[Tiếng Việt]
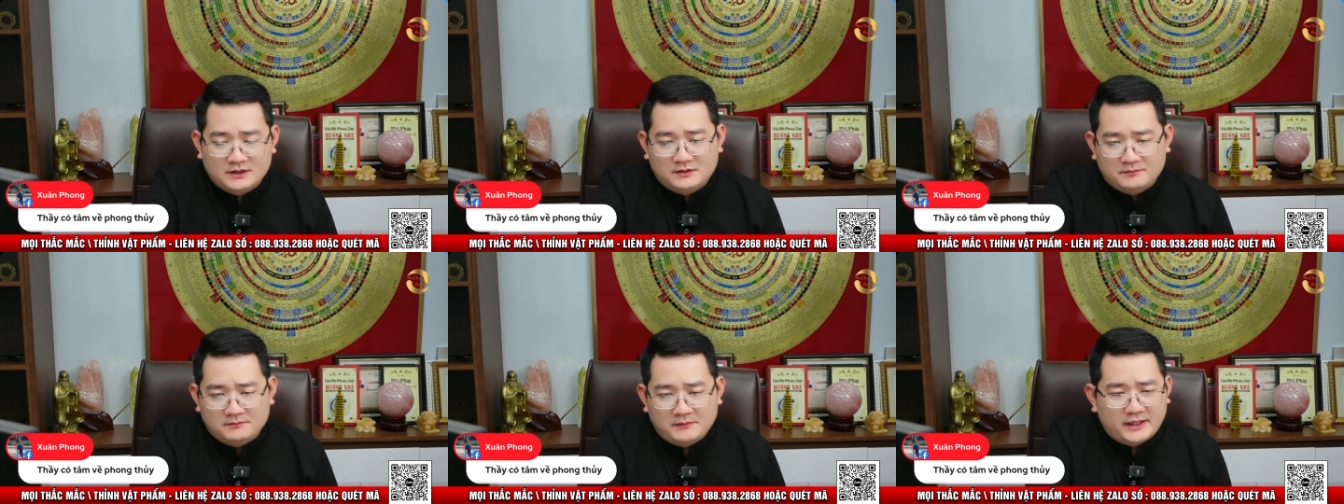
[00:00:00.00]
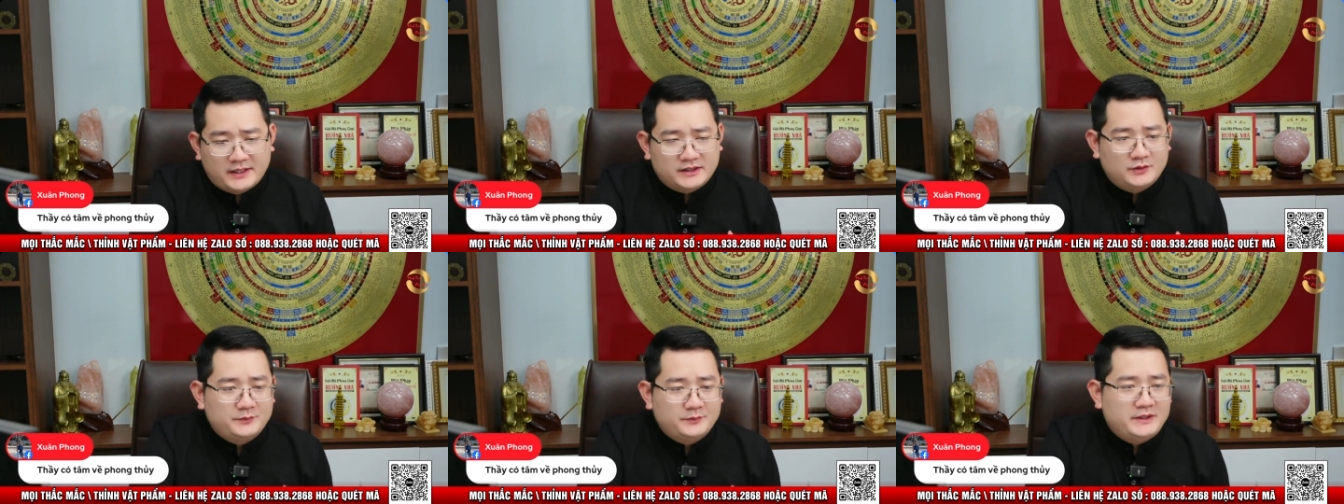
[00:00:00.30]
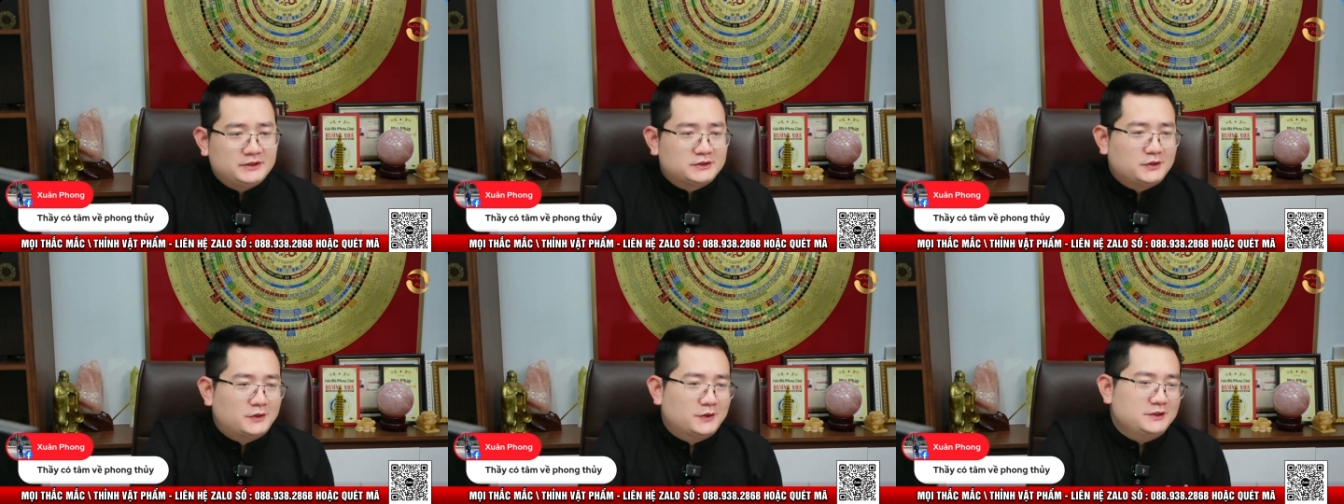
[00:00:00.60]
bản thân
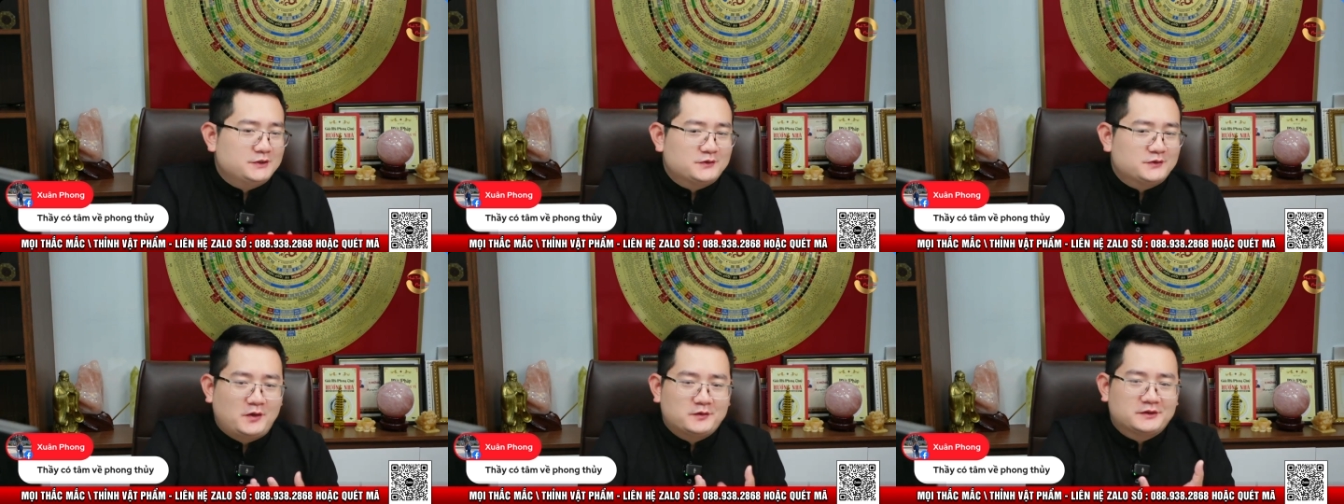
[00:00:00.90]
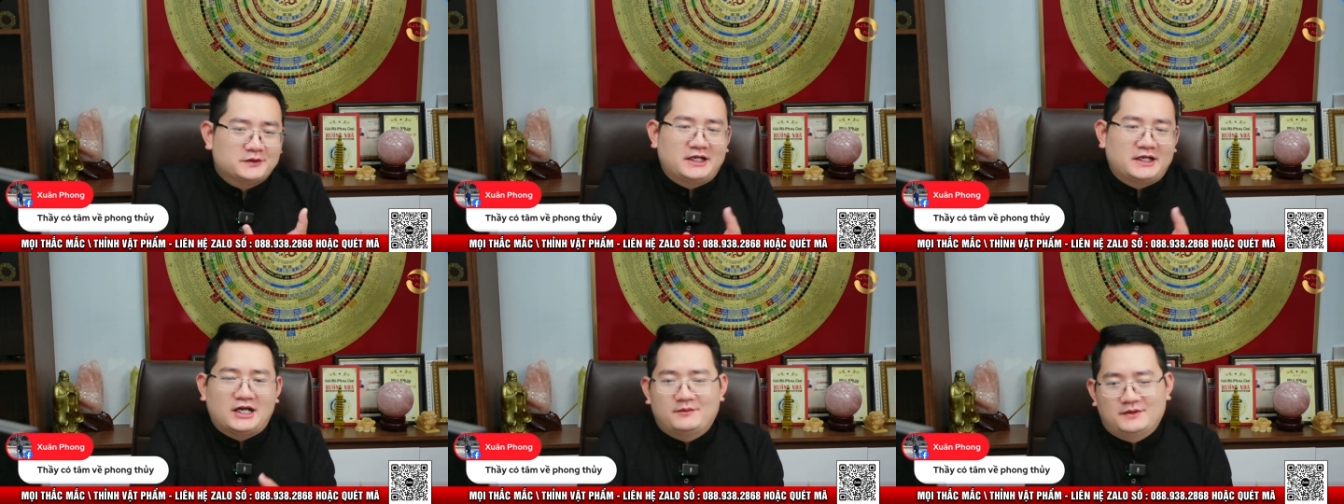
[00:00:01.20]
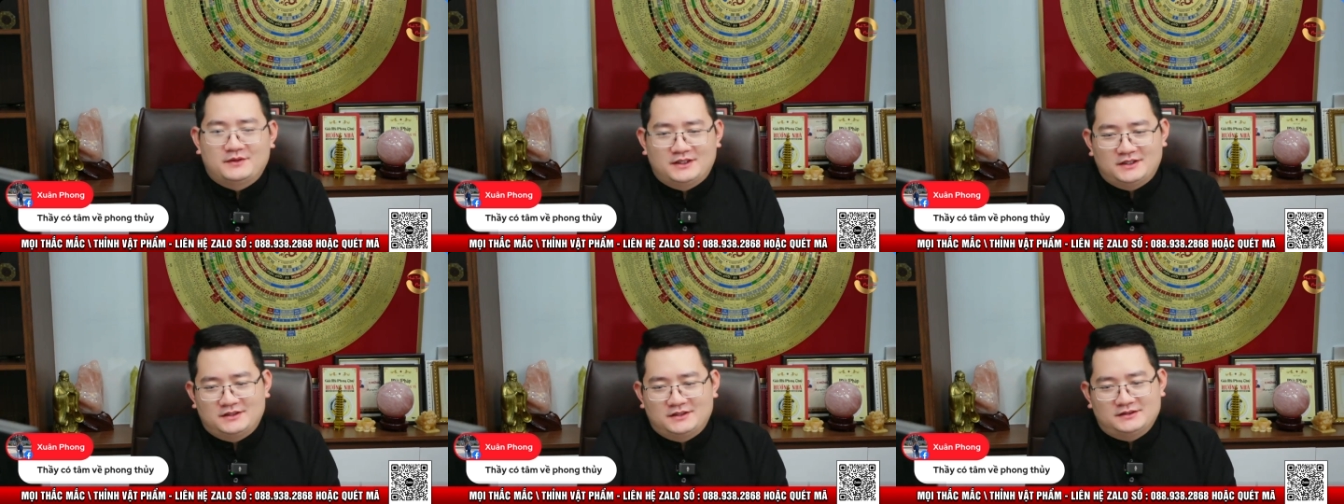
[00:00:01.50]
mình tôi thì cũng không thể nào mà
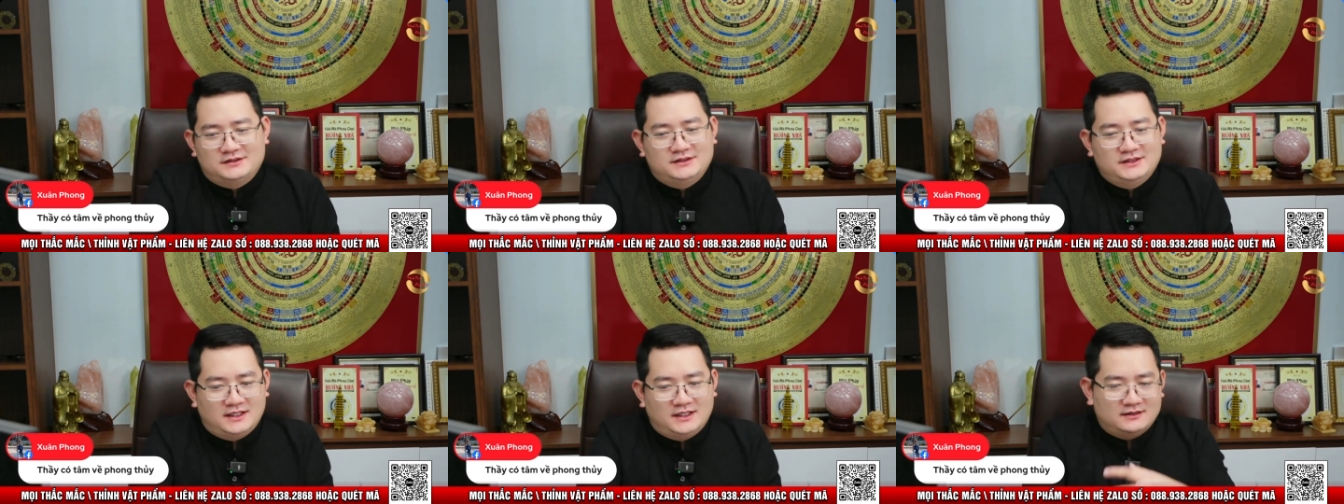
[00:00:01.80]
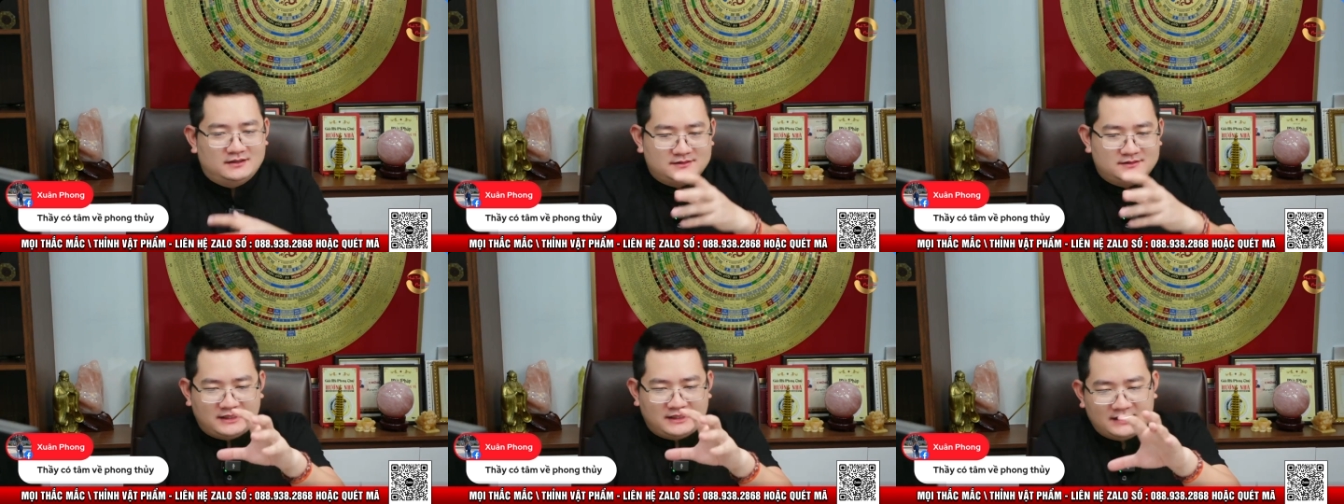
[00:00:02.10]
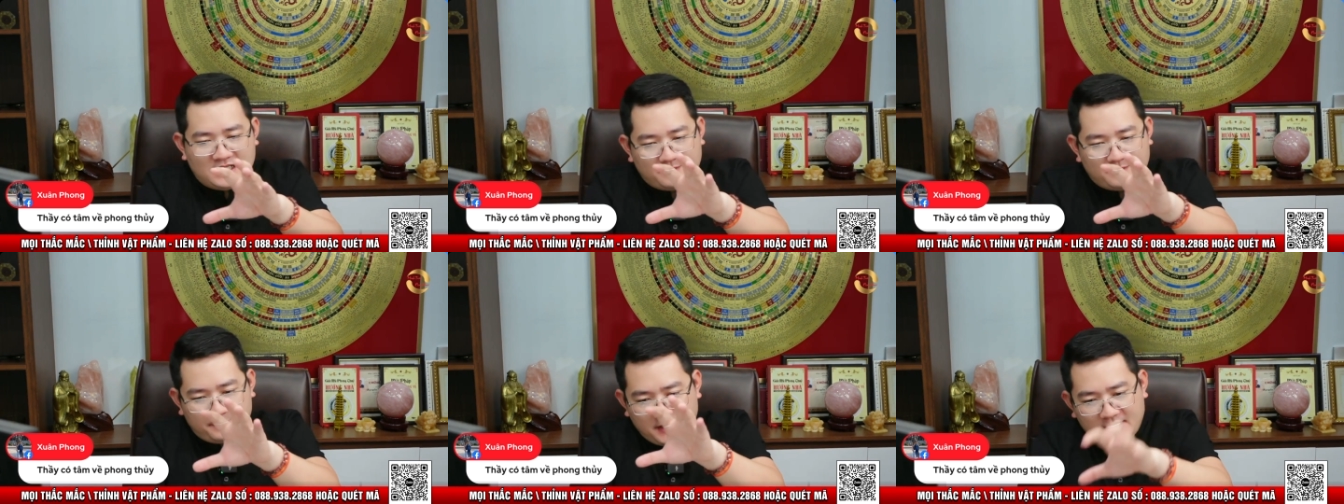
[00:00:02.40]
gì ạ giải
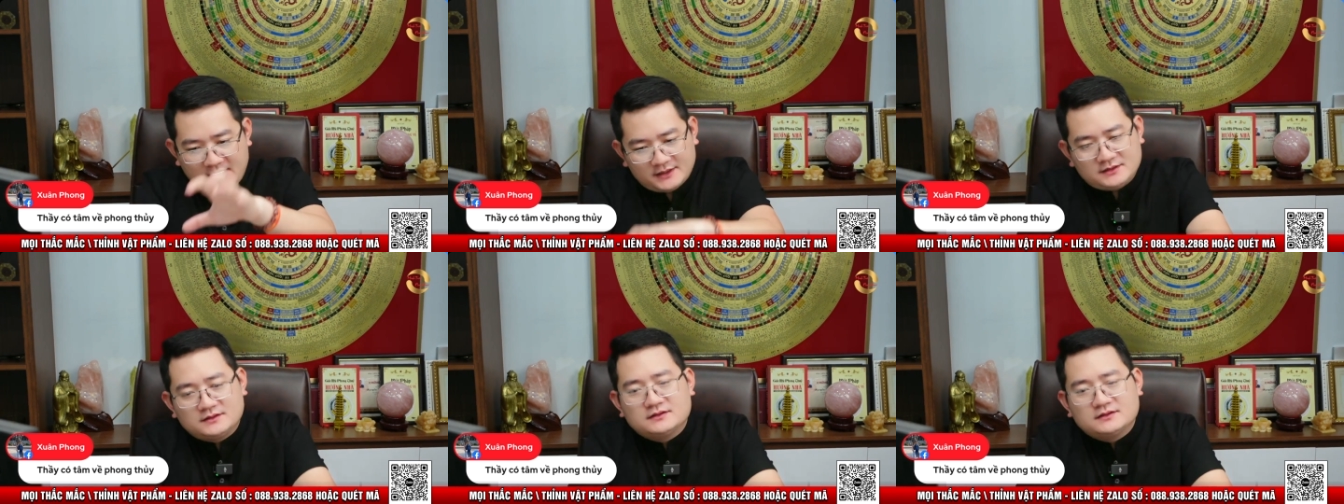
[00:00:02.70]
đáp hết